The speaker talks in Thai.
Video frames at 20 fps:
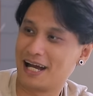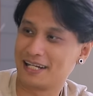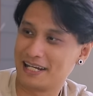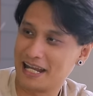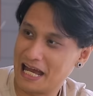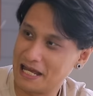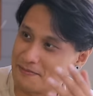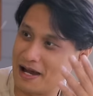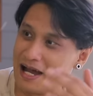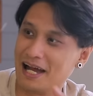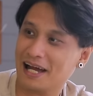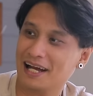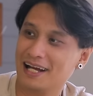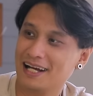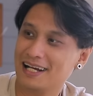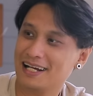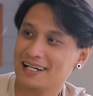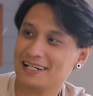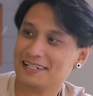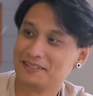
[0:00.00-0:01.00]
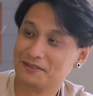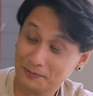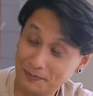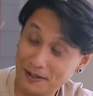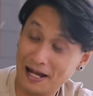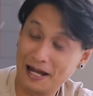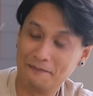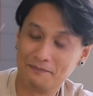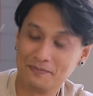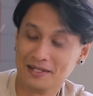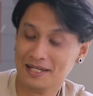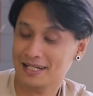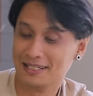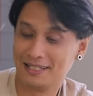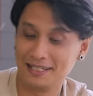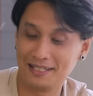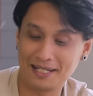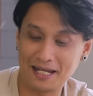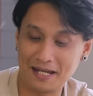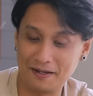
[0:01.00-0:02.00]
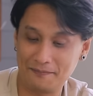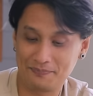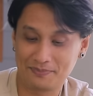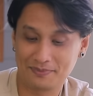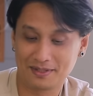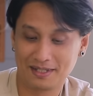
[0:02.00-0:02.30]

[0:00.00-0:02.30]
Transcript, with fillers: กาสได้มาถูกป่ะทีเนี้ย